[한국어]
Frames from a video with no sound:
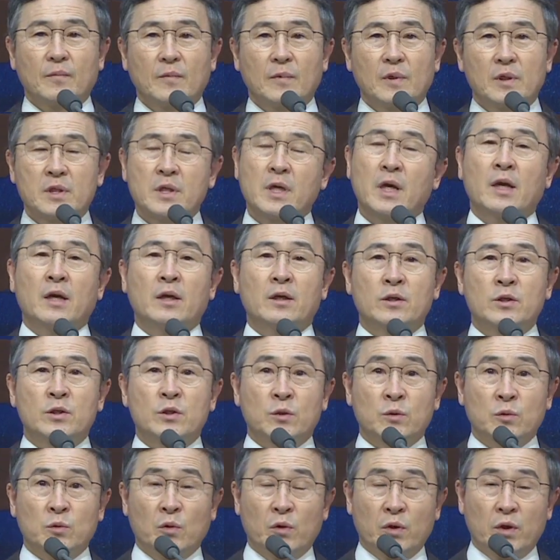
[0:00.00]
사랑하는
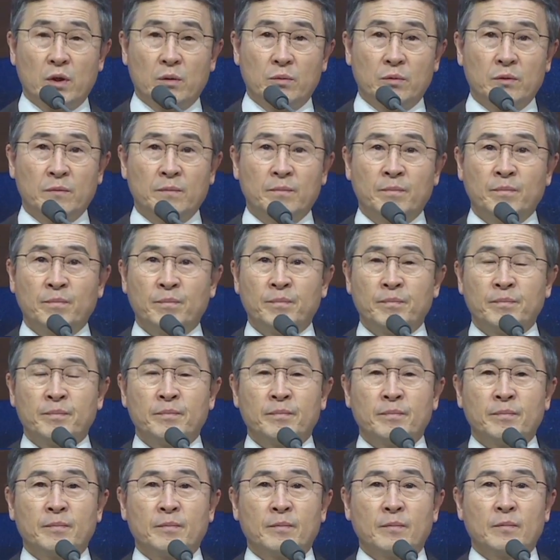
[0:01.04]
성도 여러분,
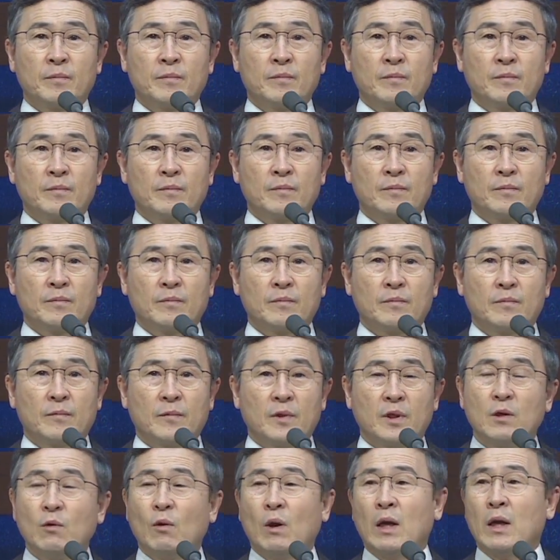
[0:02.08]

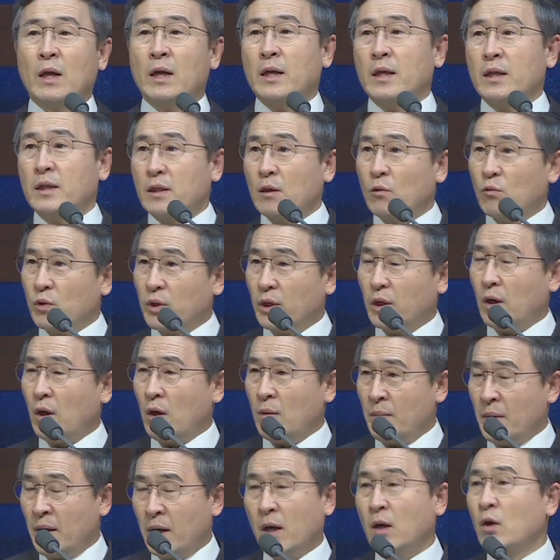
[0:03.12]
이 환란의 때 우리가
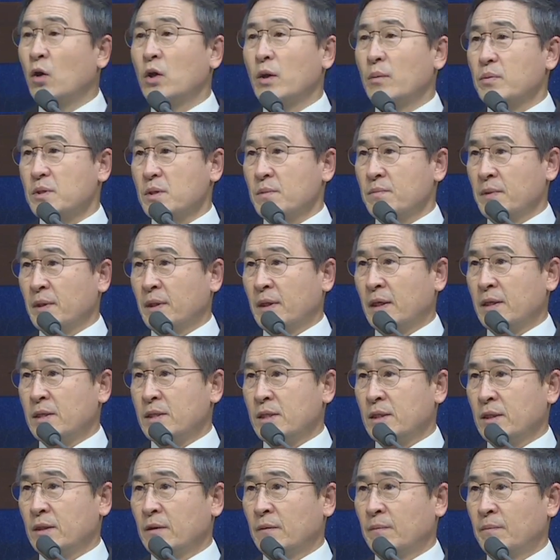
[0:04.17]
얼마나 어렵습니까
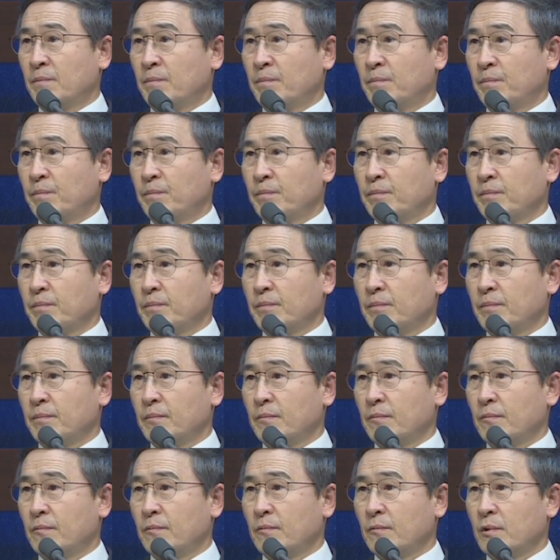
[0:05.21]
지금?
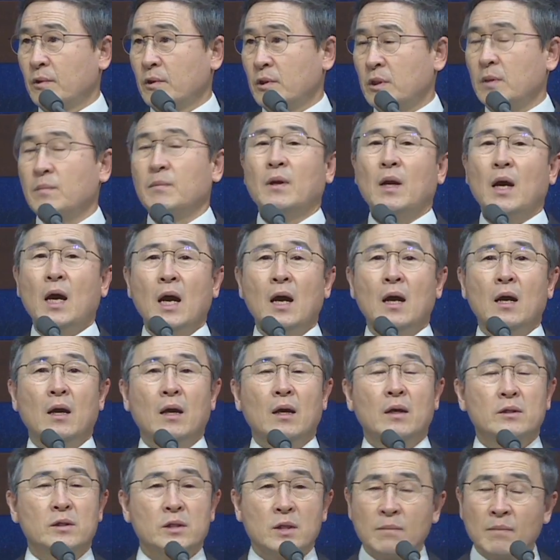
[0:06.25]
정말
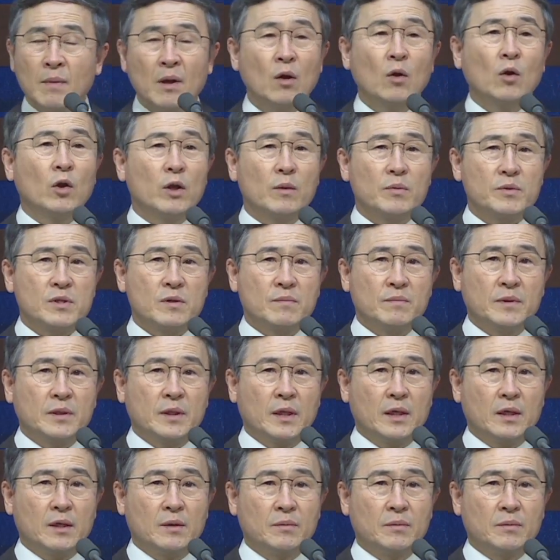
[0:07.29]
정말 어렵습니다.